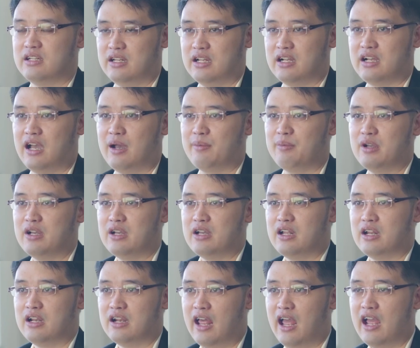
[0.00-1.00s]
นะครับ
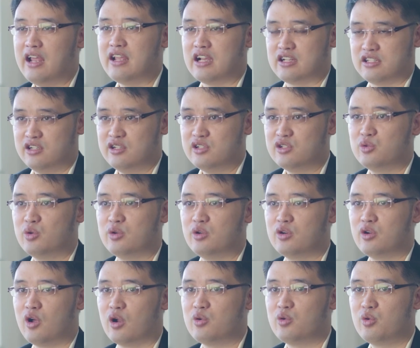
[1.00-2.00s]
และอยากเชิญชวน
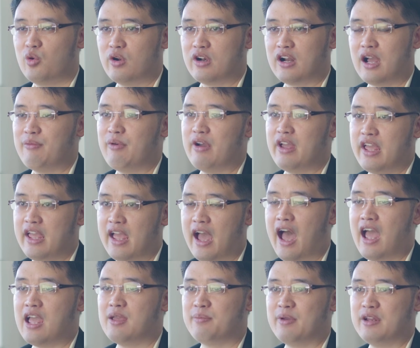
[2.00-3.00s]
น้องๆทุกคนครับว่า
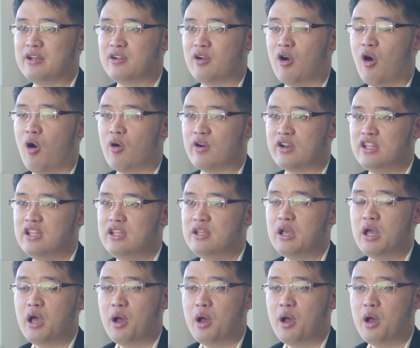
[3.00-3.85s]
AI เป็นของที่